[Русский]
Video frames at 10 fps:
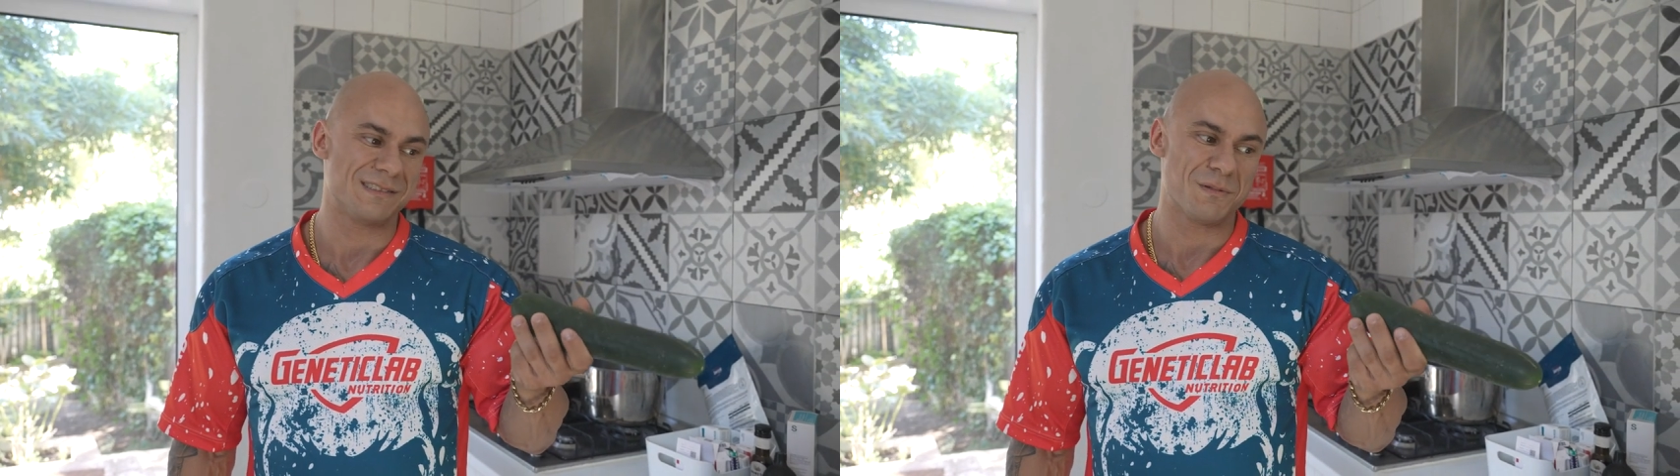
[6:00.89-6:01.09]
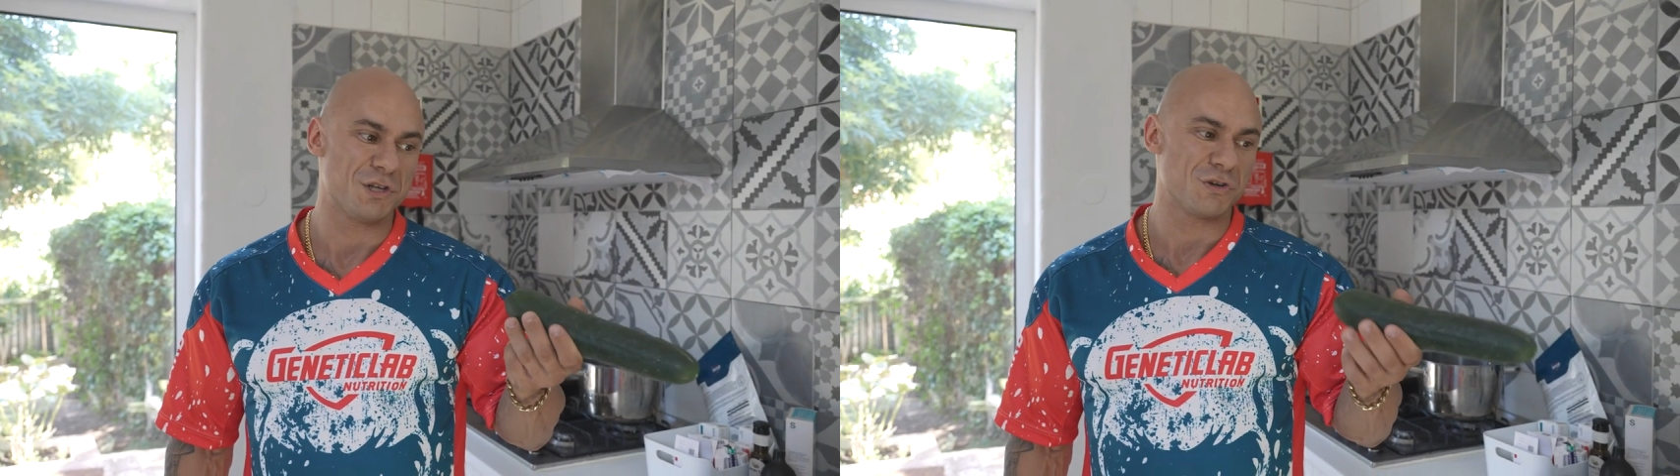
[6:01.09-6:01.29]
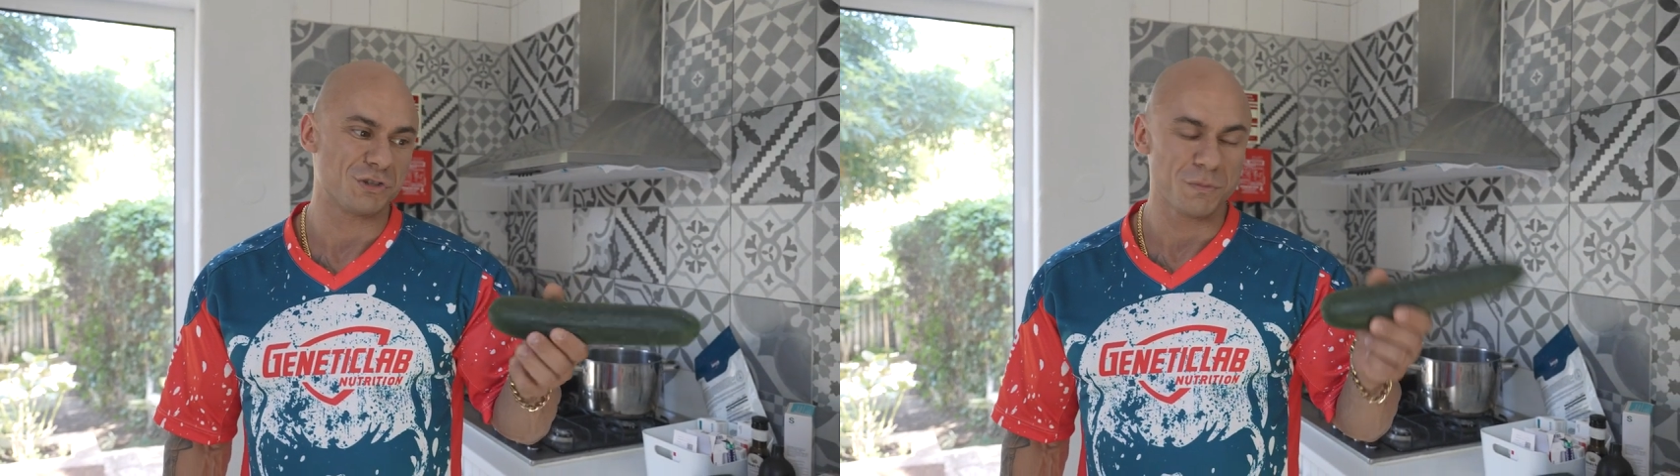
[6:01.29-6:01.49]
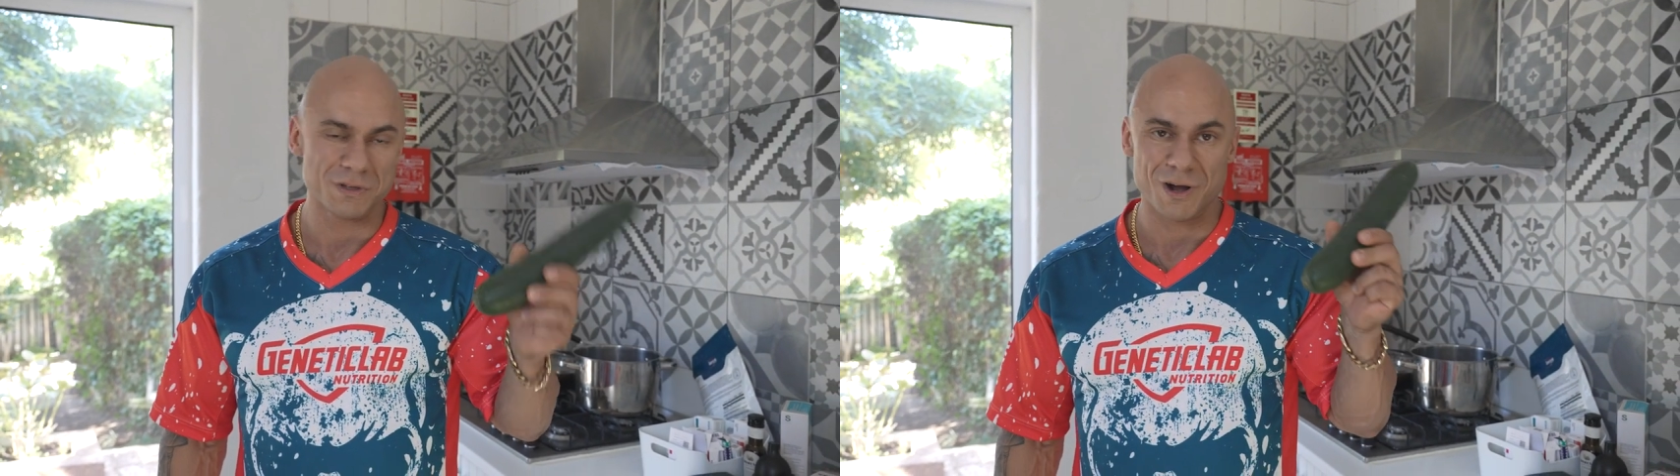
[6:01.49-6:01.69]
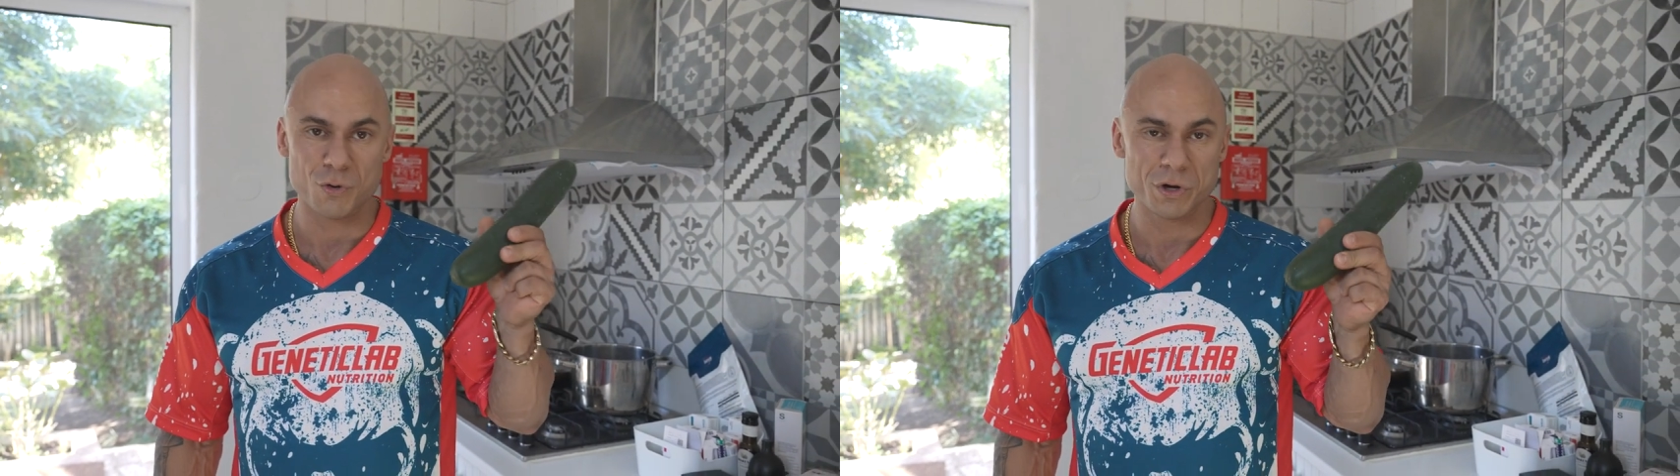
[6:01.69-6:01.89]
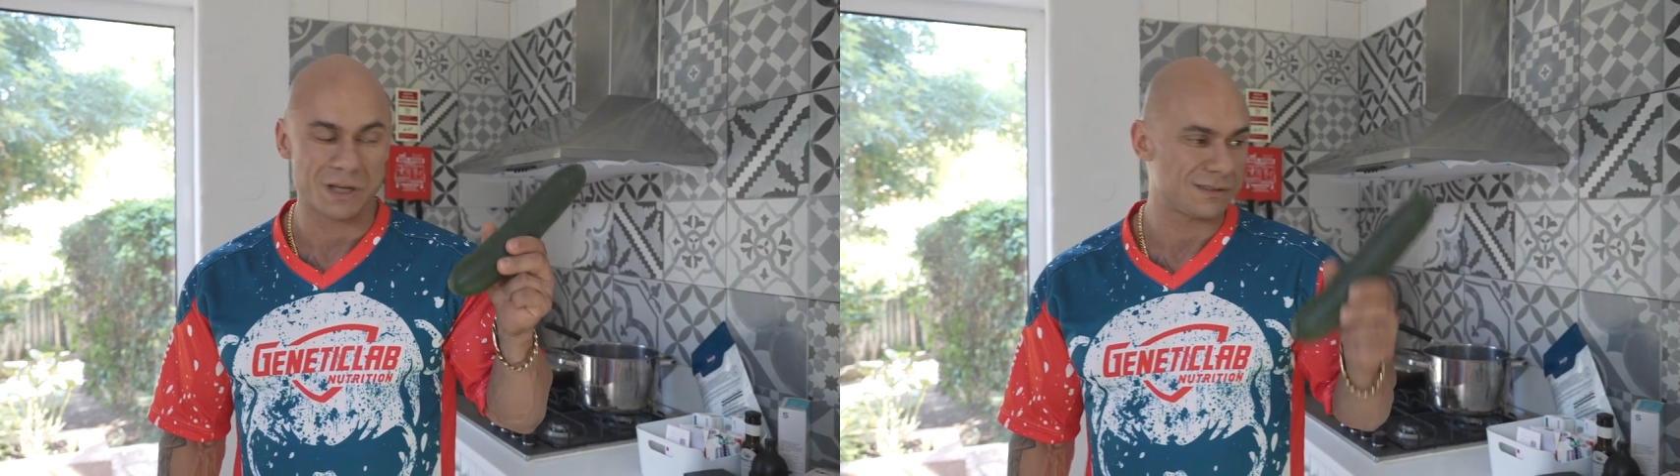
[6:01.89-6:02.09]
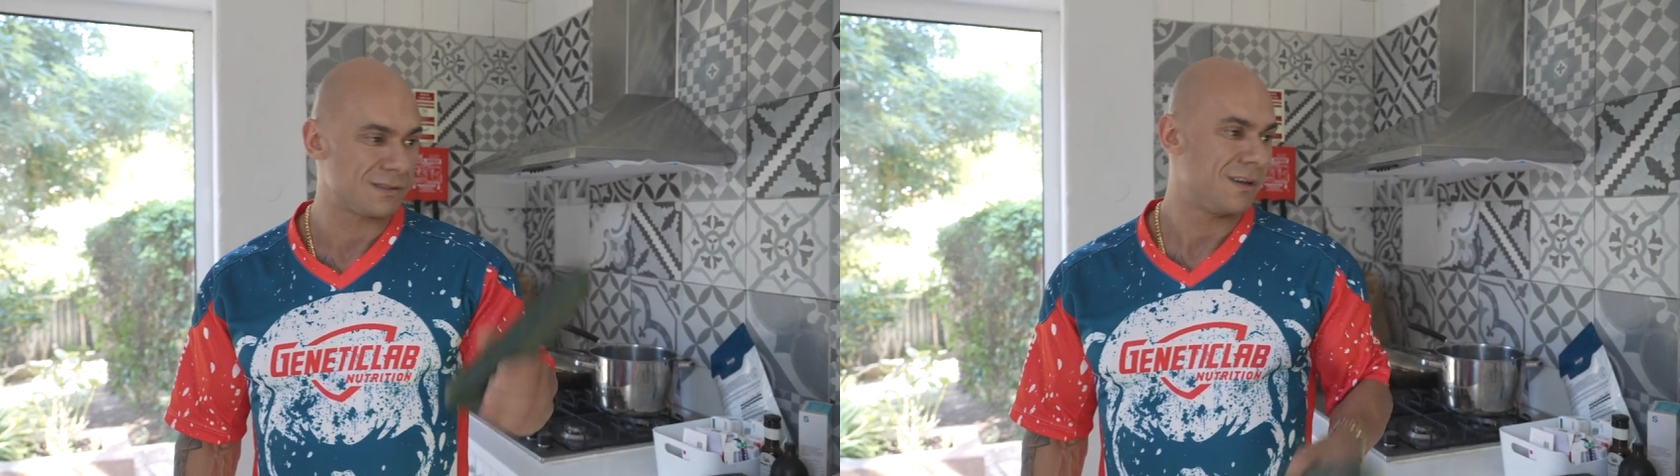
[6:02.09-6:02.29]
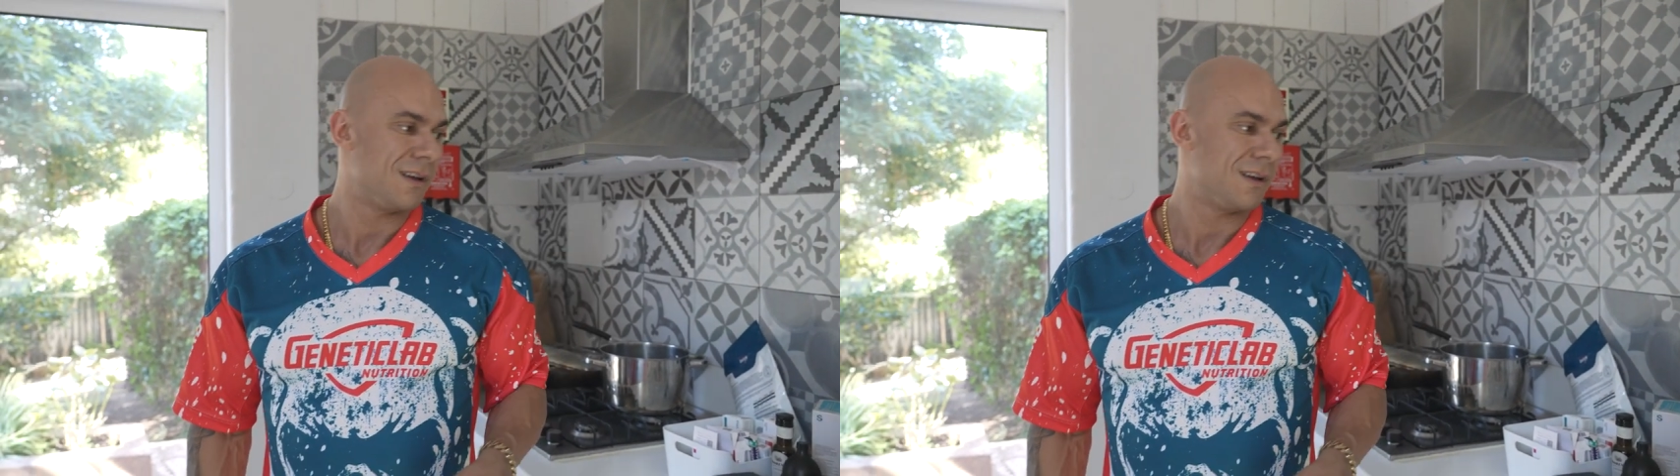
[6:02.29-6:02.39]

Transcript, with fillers: на ничего особенного, огурец.